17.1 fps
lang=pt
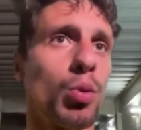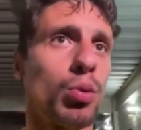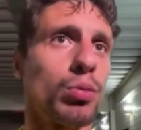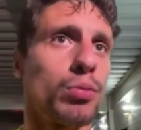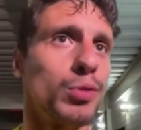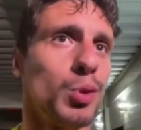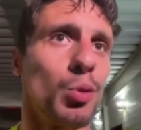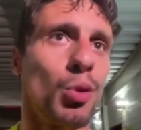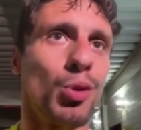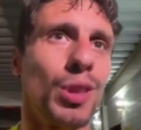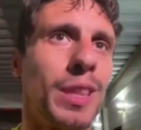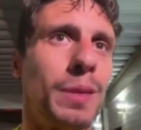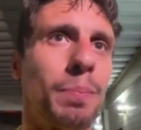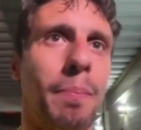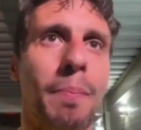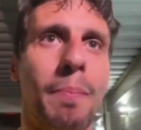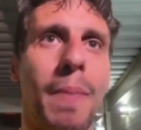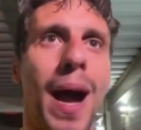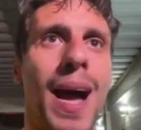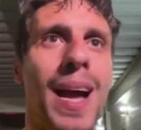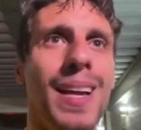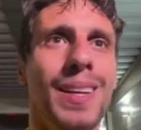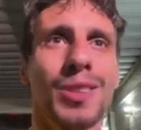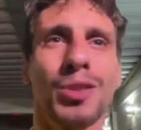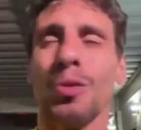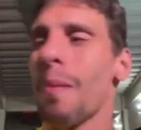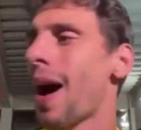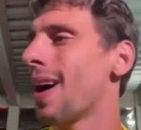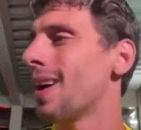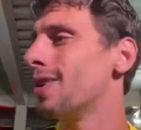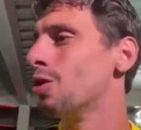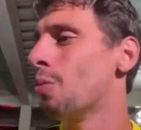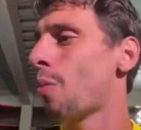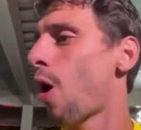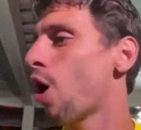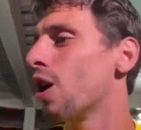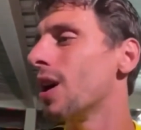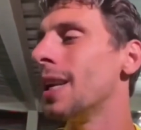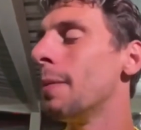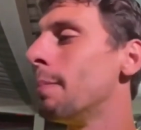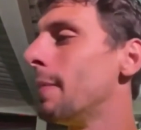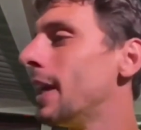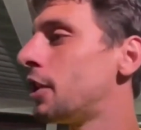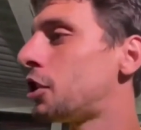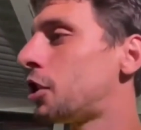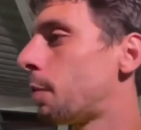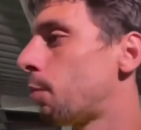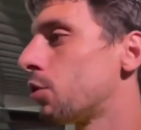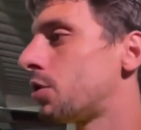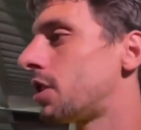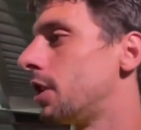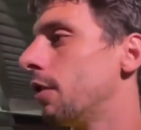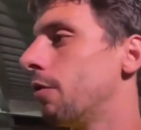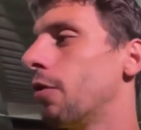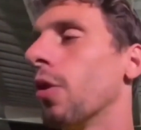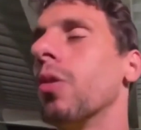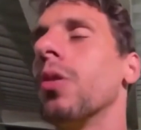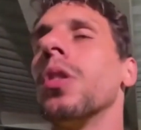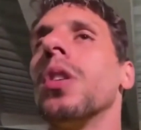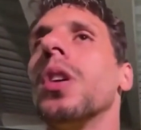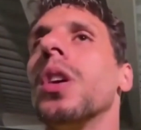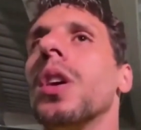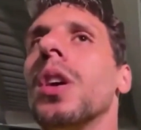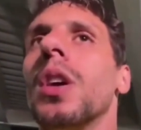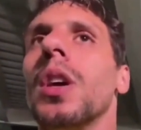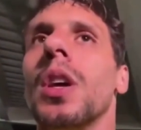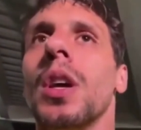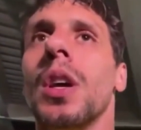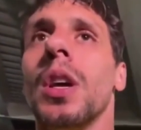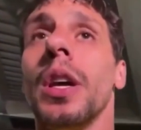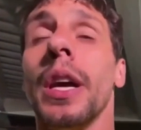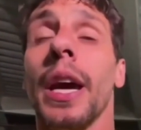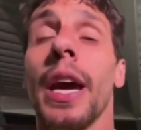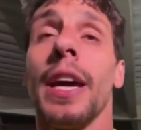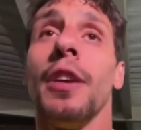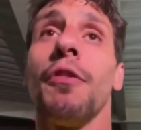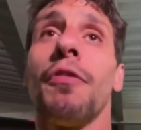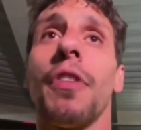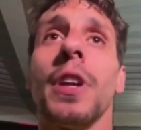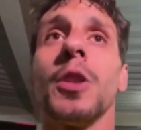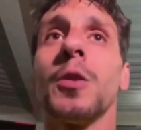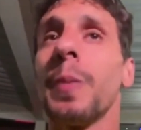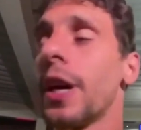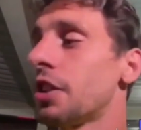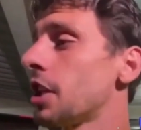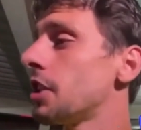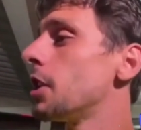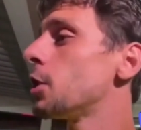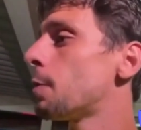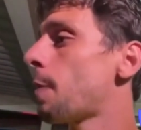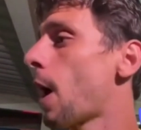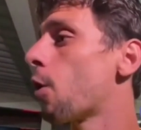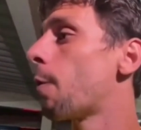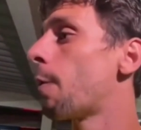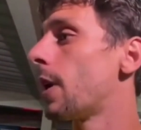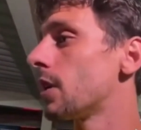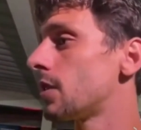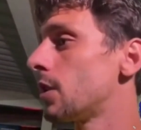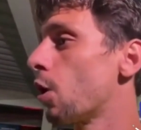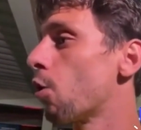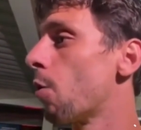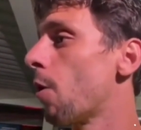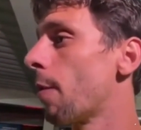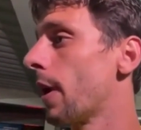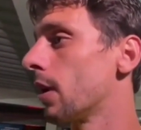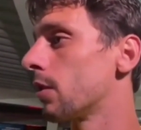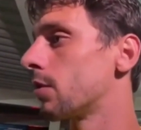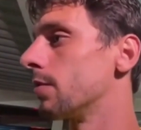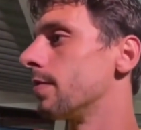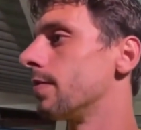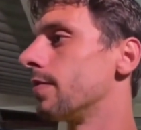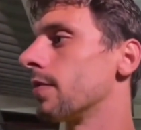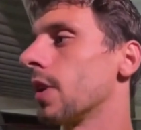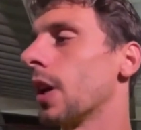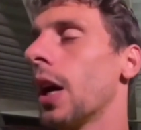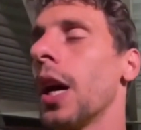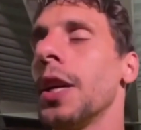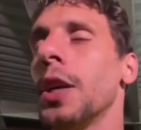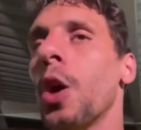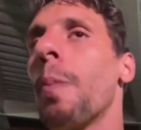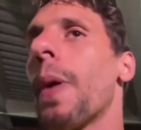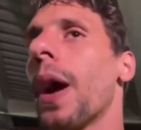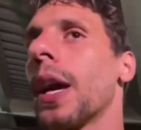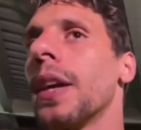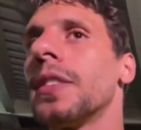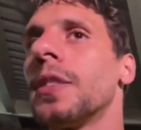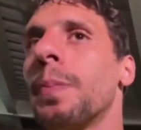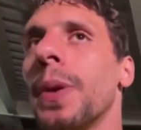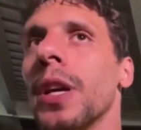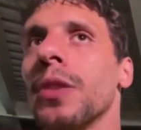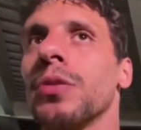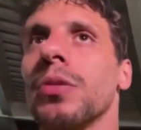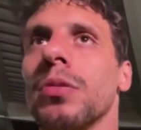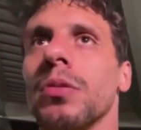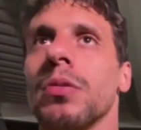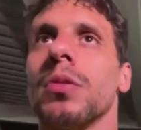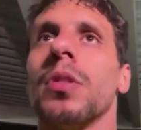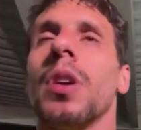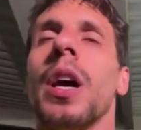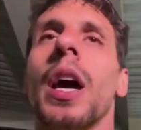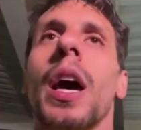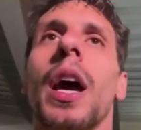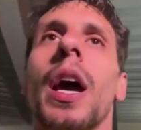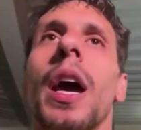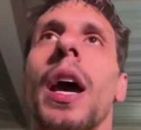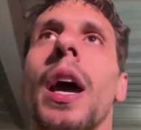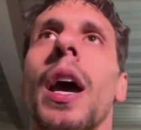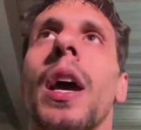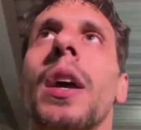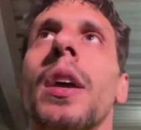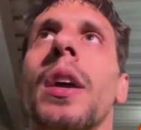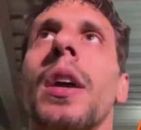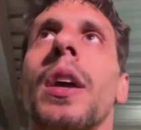no, no, no, maior limite possível. É, infelizmente a gente paga o preço em algum momento. É, e eu paguei esse preço. É,